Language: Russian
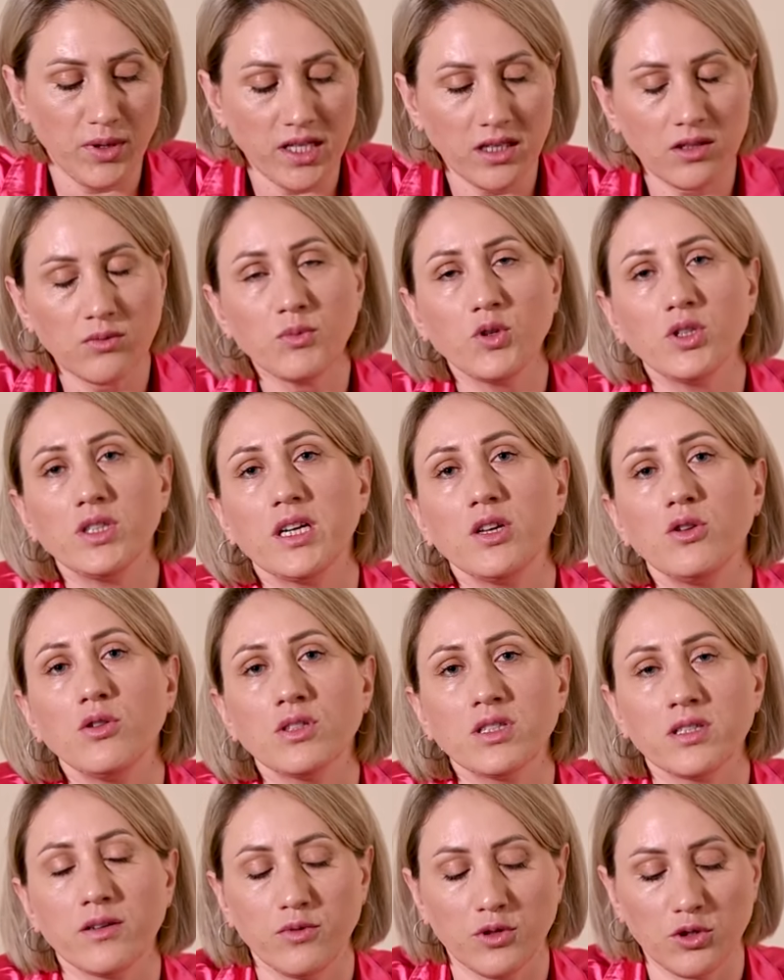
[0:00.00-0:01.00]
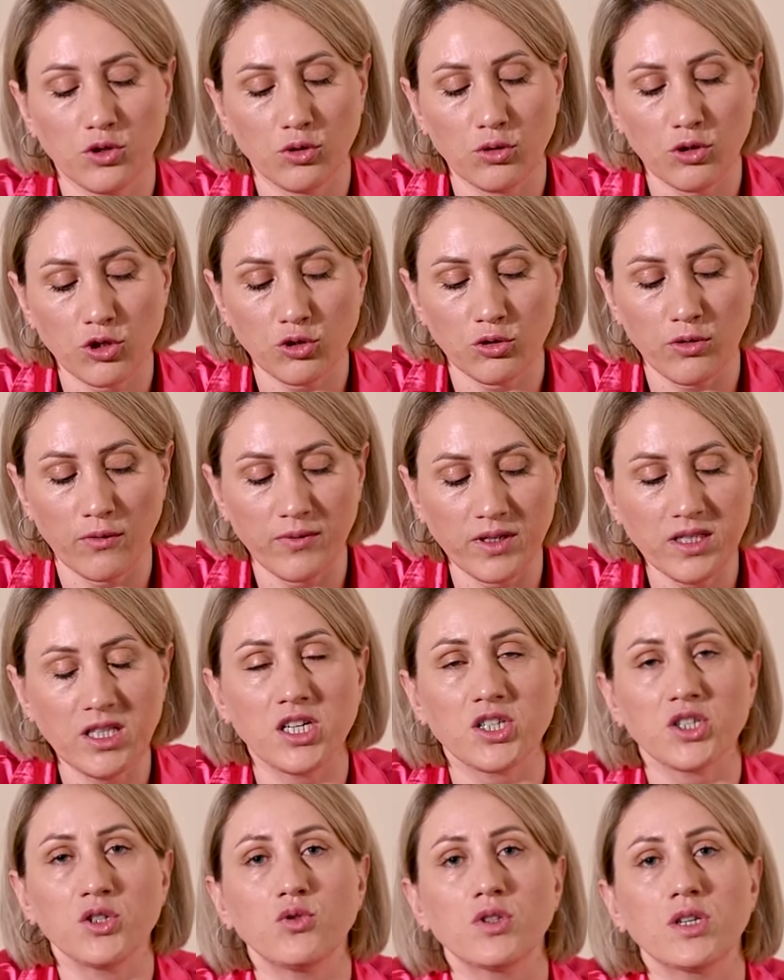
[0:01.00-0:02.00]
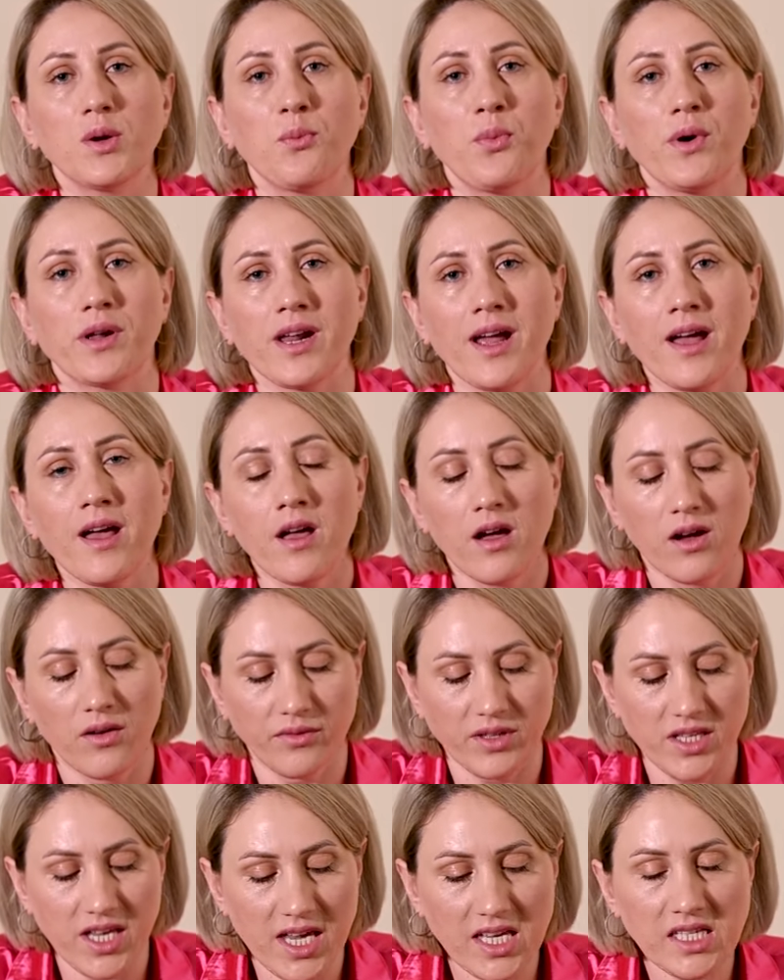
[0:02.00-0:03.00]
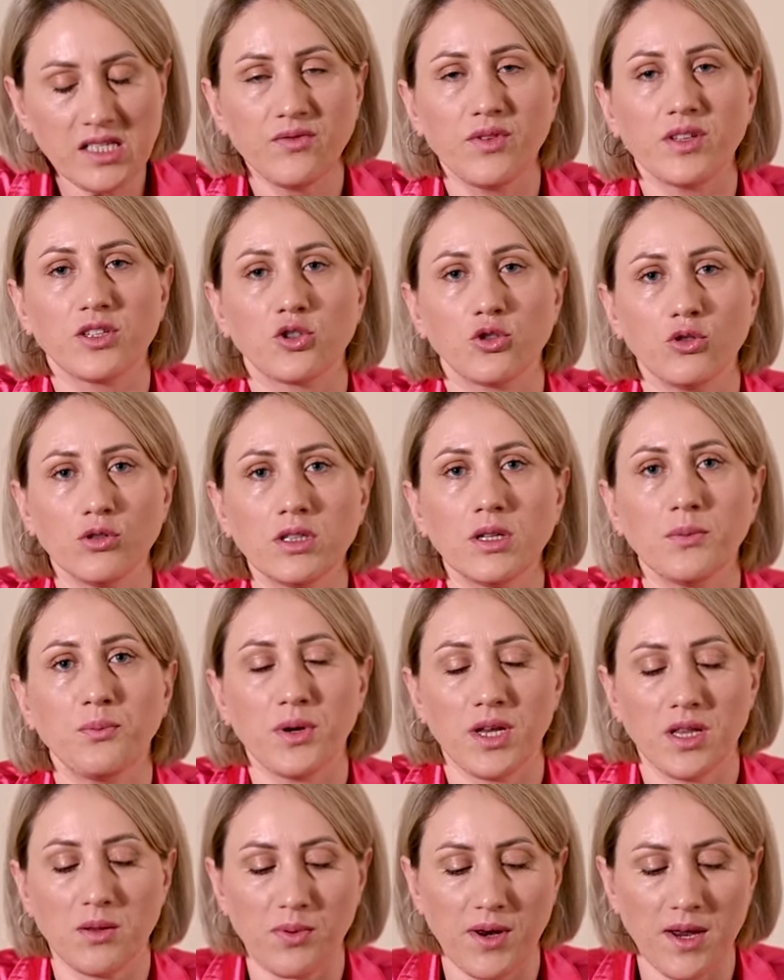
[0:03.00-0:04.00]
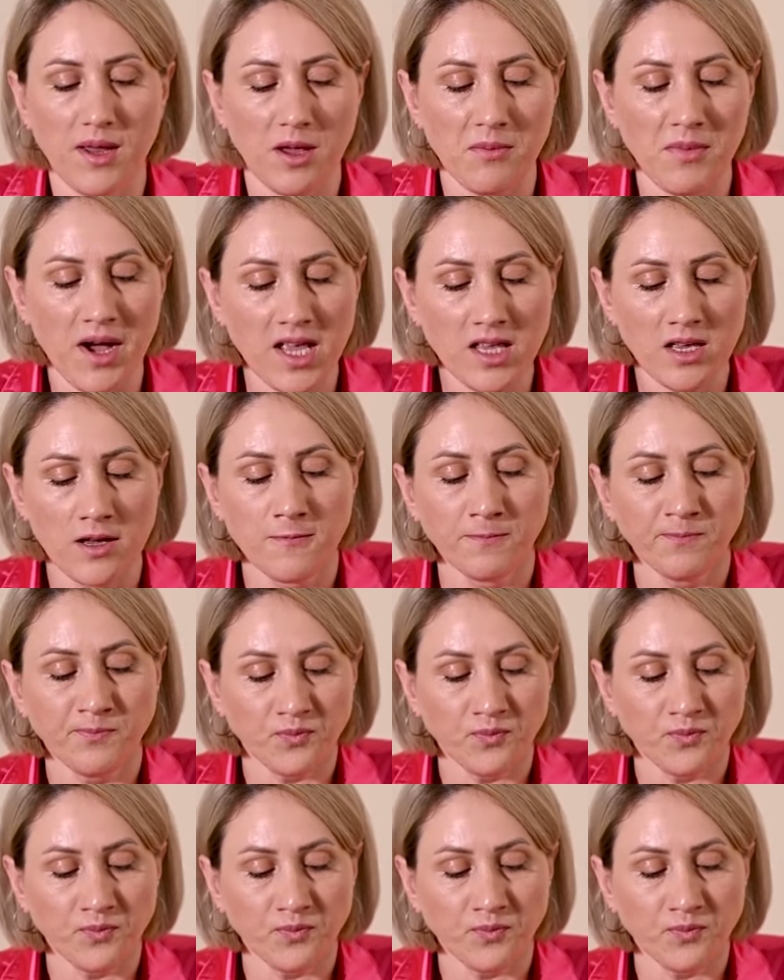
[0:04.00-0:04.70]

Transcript: Поэтому и дается вот то, что вы должны уже пора в действие что-то предпринимать.